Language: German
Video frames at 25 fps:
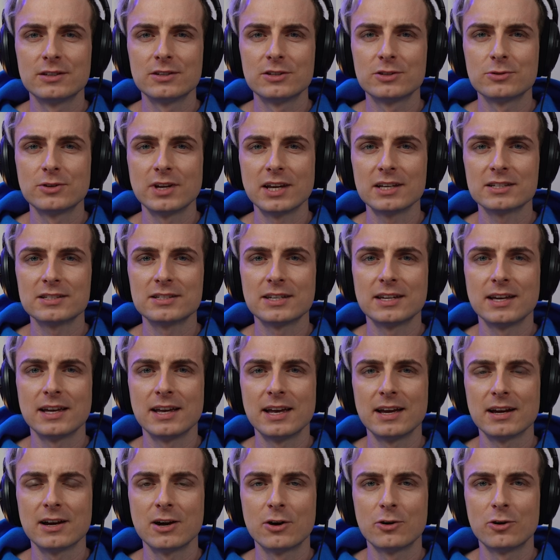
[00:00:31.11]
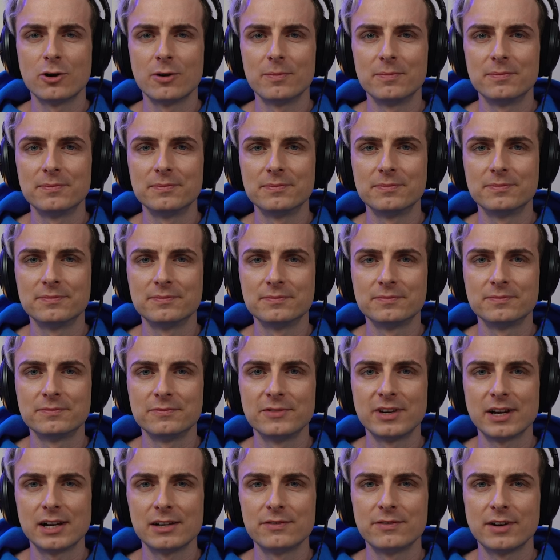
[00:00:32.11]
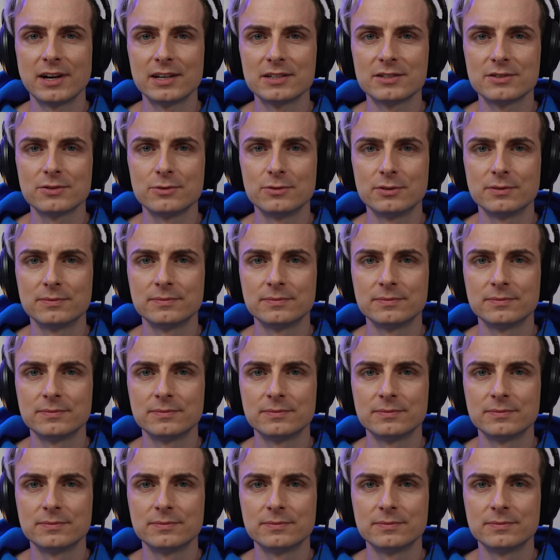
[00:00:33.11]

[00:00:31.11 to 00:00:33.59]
zuerst hierher gekommen? Wie alt warst ähm, du? Äh,